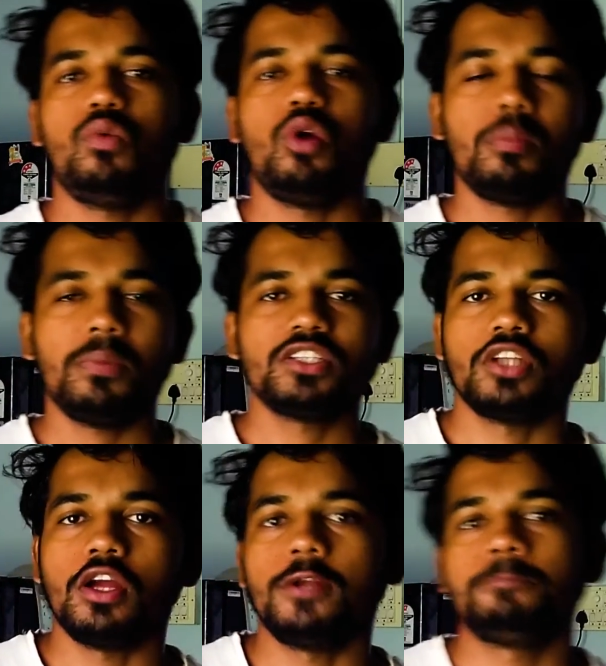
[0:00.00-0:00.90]
ஒன் பிளஸ்
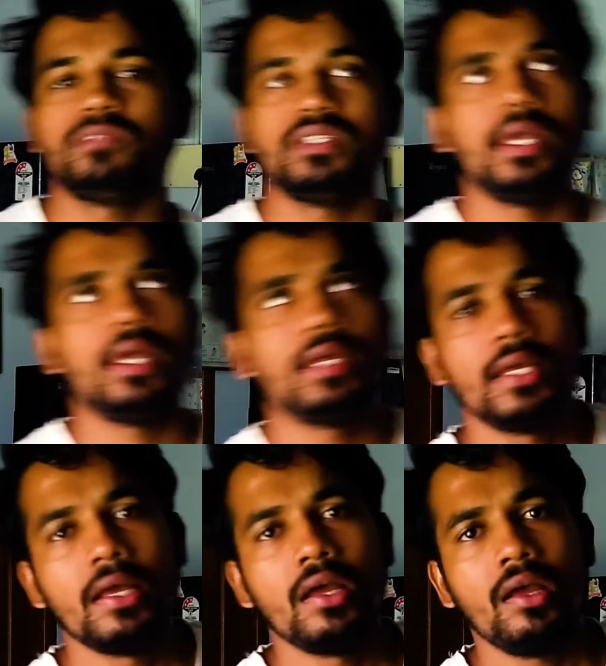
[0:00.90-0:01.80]
நாட்
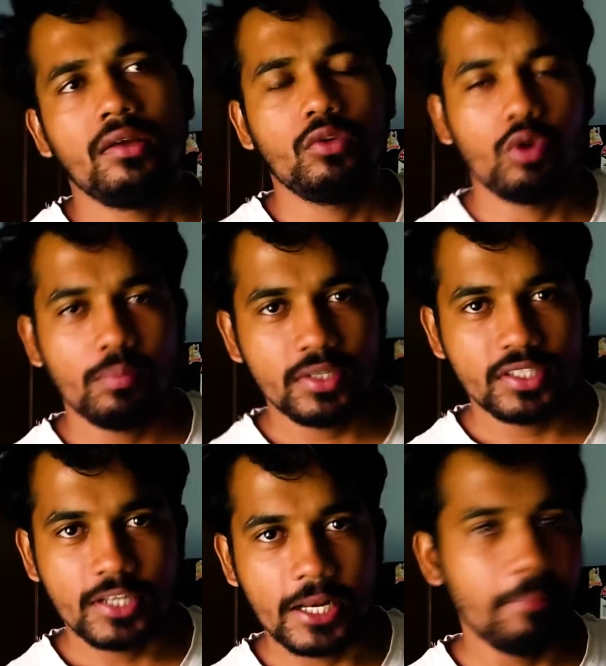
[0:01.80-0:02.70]
ஒன்
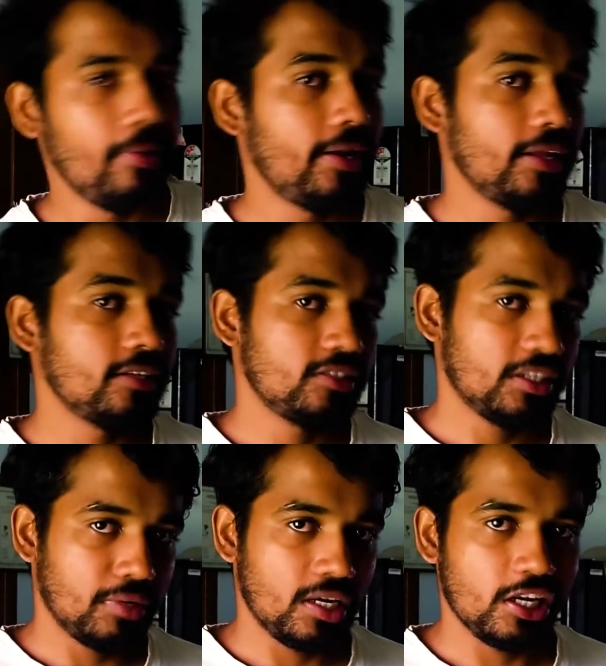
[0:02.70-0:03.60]
பிளஸ்னால மிட்ரேஞ்ச்
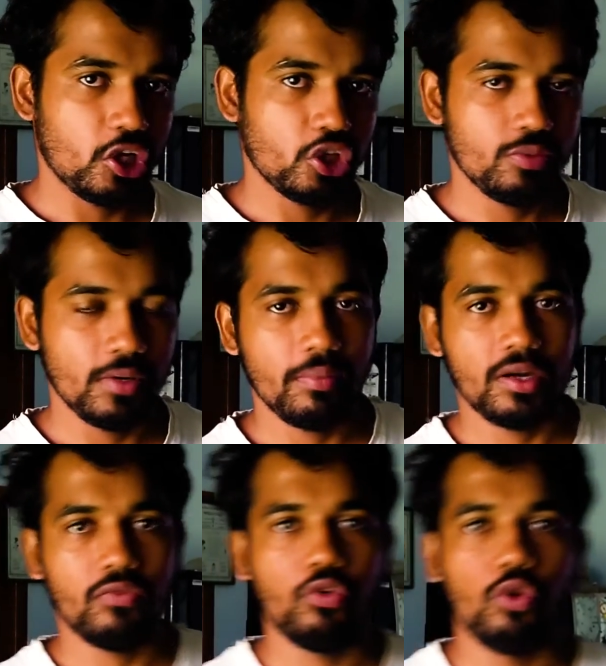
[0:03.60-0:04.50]
செக்மெண்ட்டில் லான்ச்
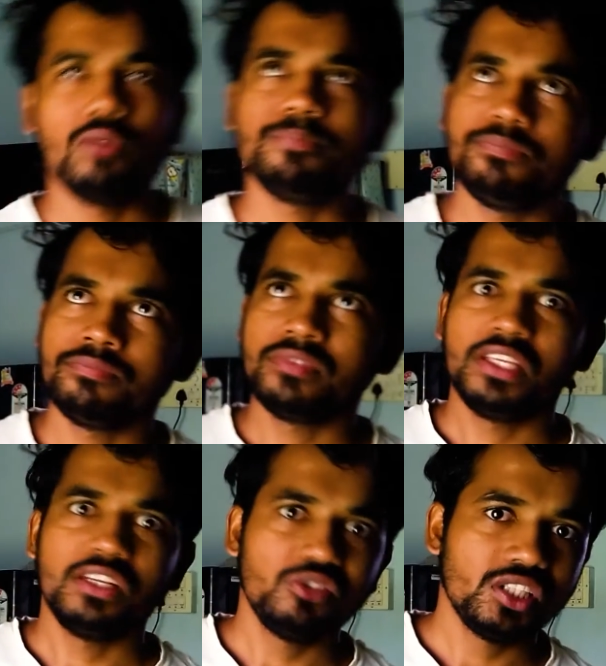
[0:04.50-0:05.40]
பண்ணப்பட்ட ஃபோன்
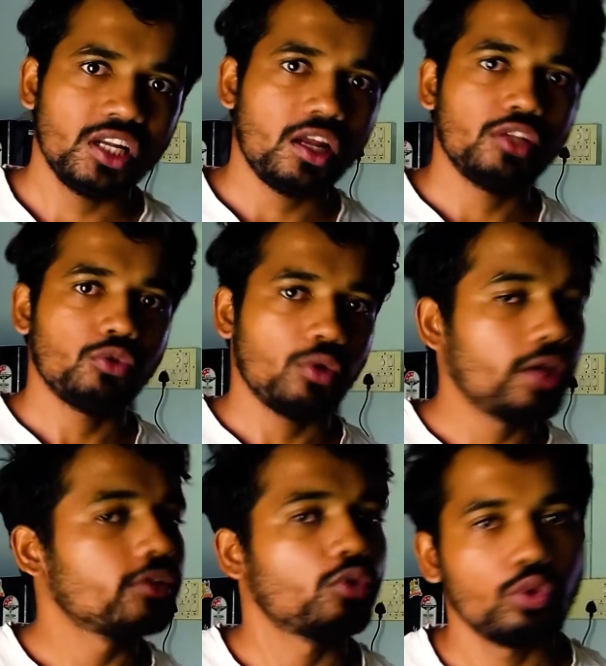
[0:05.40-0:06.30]
இருபத்தி நாலாயிரத்தி
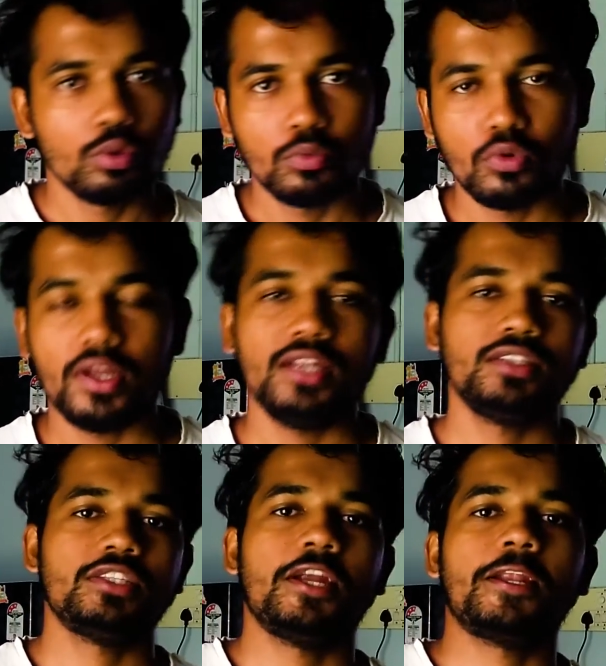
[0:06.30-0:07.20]
தொள்ளாயிரத்தி ஒன்பது
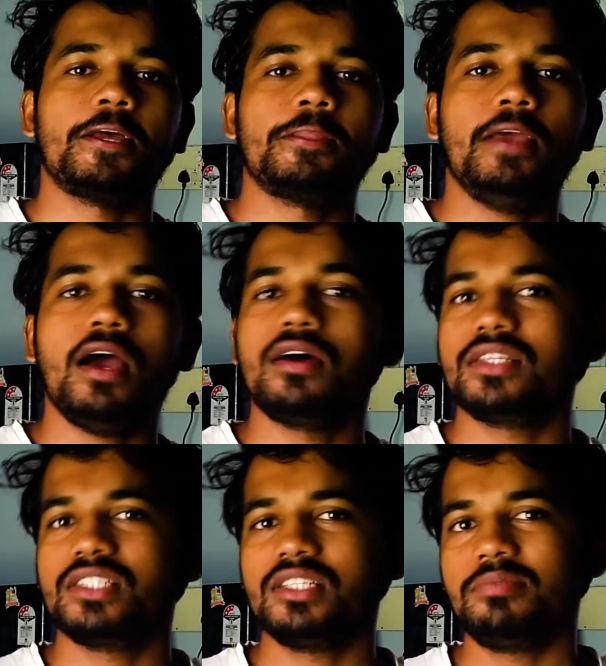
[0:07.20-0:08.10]
ரூபாயிலேருந்து ஸ்டார்ட் ஆகுது
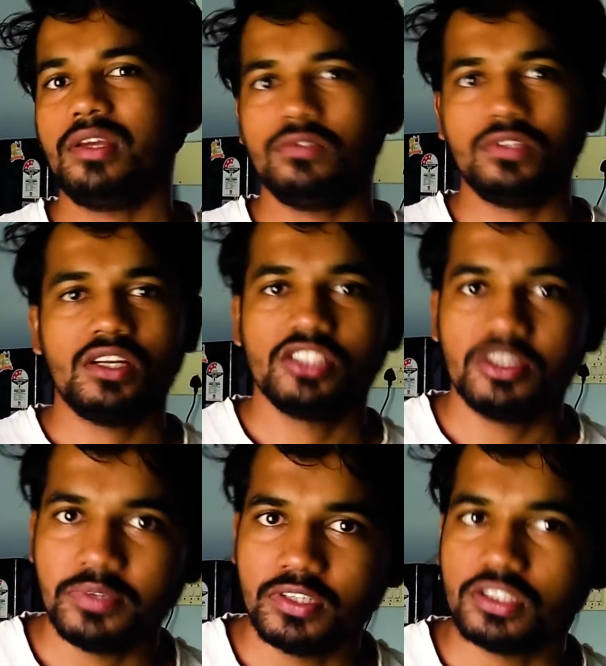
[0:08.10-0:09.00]
ஆறு ஜிபி அறுபத்தி நாலு
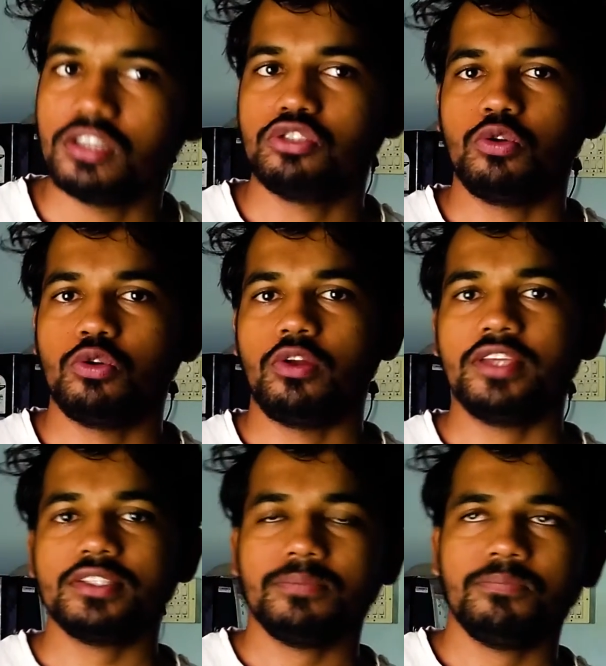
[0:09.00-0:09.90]
ஜிபி இன்டர்னல்
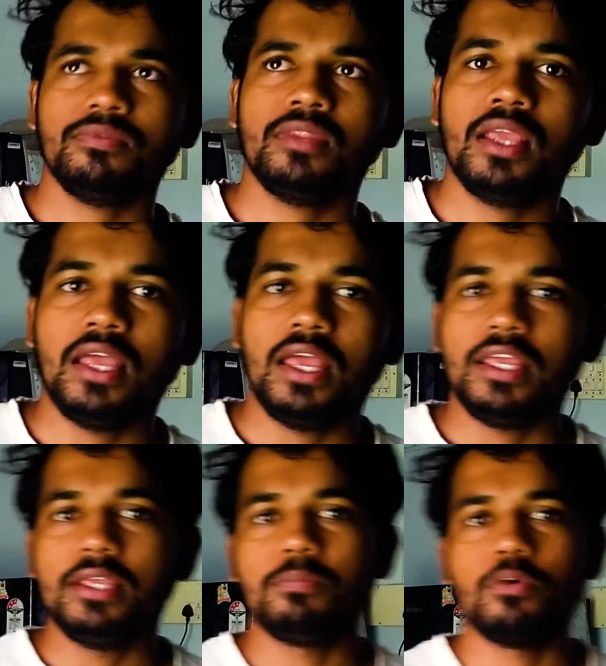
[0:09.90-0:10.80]
ஸ்டோரேஜ்
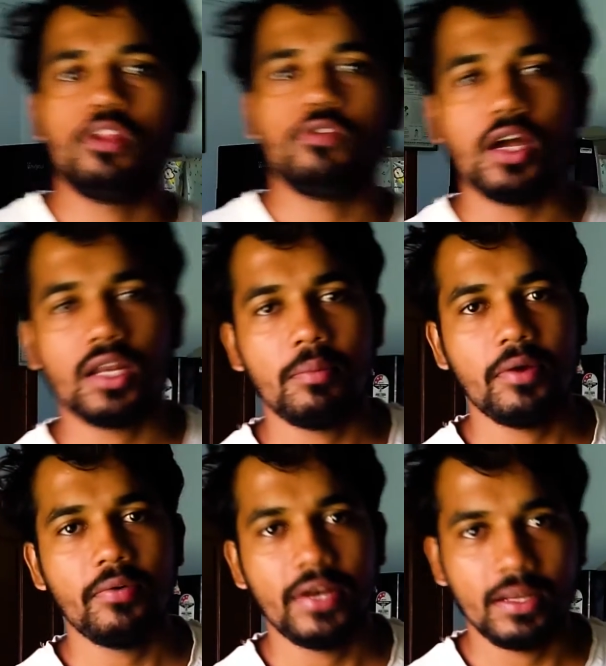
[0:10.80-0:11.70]
இப்போ அது
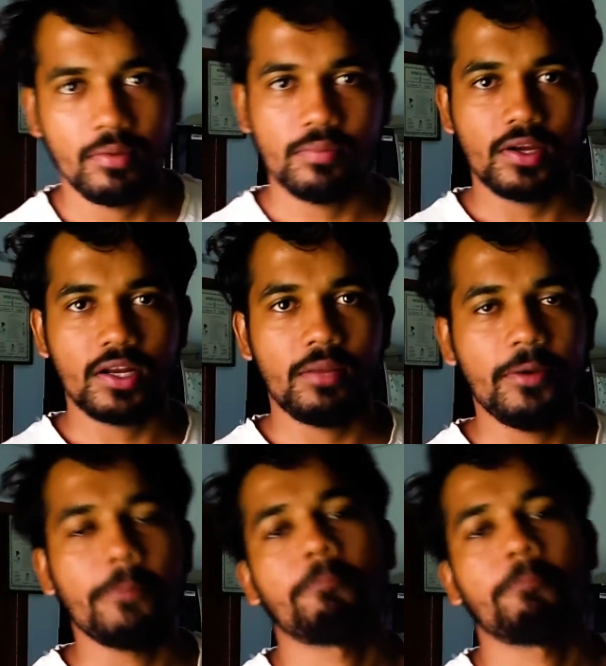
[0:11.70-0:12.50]
வாங்கலாமா வேண்டாமான்னு பார்க்கலாமா